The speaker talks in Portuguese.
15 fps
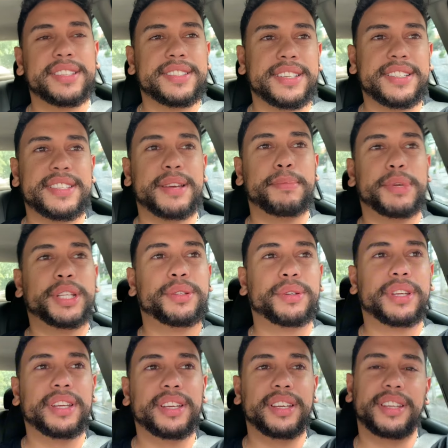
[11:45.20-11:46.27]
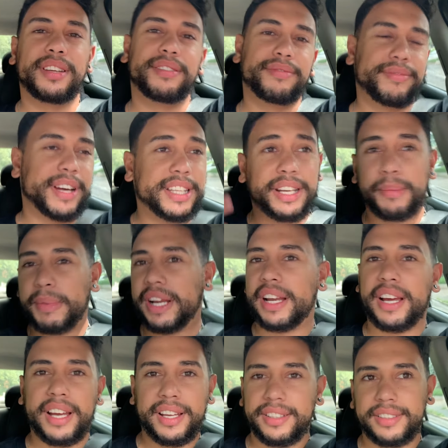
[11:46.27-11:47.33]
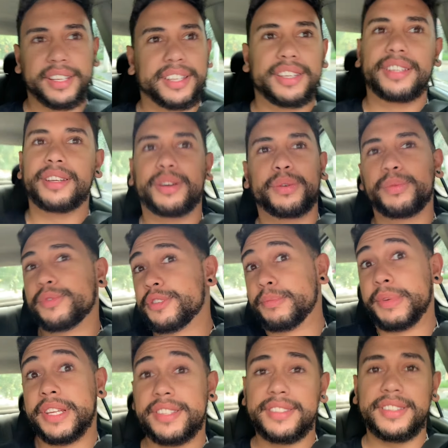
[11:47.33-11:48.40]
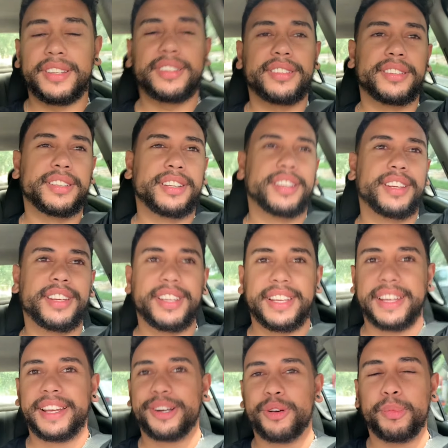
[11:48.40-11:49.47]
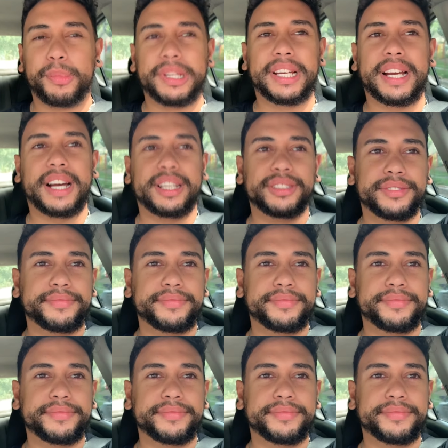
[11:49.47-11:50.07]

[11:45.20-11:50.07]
Sem saber do que vai trabalhar daqui a alguns meses, né? Complicado.